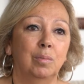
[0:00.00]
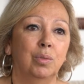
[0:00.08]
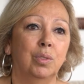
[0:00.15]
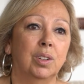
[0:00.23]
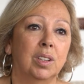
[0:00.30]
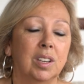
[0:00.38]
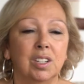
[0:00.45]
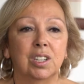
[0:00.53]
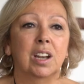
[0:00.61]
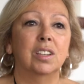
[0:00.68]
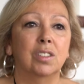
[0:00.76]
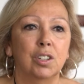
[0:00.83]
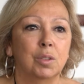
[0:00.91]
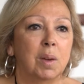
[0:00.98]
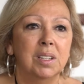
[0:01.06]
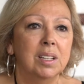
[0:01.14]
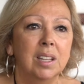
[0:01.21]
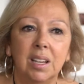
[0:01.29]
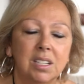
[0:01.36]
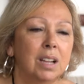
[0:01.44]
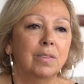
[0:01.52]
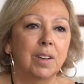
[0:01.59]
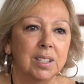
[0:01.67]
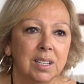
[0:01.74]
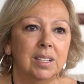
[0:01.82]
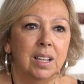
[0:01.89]
porque as gerações mais antigas nem
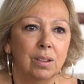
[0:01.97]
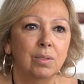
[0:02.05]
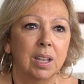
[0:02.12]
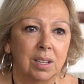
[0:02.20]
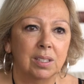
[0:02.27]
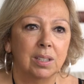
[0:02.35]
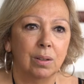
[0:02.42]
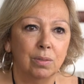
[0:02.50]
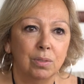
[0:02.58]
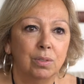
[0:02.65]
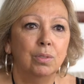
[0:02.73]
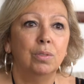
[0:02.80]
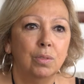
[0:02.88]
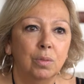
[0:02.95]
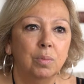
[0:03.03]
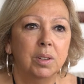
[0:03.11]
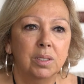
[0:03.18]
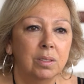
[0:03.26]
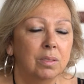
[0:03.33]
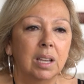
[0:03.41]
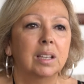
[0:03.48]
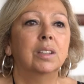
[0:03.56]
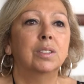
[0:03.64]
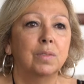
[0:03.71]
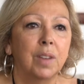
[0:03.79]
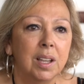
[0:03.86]
fazem ideia o que é que são os youtubers e o que é que
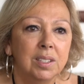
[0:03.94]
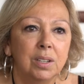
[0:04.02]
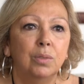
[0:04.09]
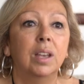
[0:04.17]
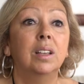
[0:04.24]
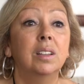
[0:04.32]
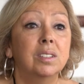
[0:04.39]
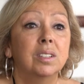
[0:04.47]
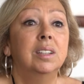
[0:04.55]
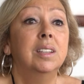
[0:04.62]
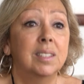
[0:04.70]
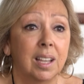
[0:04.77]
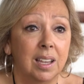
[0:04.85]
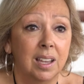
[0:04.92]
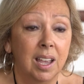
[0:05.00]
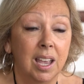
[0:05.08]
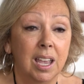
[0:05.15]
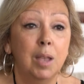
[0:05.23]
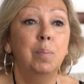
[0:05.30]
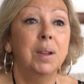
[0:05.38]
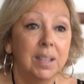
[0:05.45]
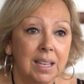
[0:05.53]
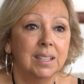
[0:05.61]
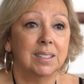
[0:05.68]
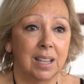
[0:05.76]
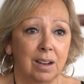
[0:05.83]
eles fazem e o que é que eles dizem e para que
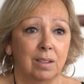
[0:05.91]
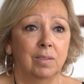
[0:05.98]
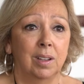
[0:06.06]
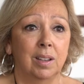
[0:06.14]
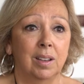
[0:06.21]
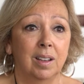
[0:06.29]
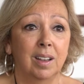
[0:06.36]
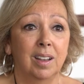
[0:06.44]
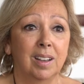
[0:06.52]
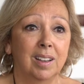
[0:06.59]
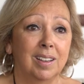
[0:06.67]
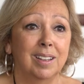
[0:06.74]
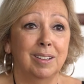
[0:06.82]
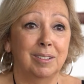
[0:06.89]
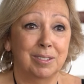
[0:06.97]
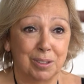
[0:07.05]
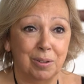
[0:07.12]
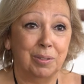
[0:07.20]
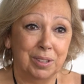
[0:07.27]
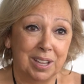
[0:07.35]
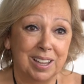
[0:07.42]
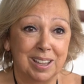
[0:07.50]
é que servem. Uh, são,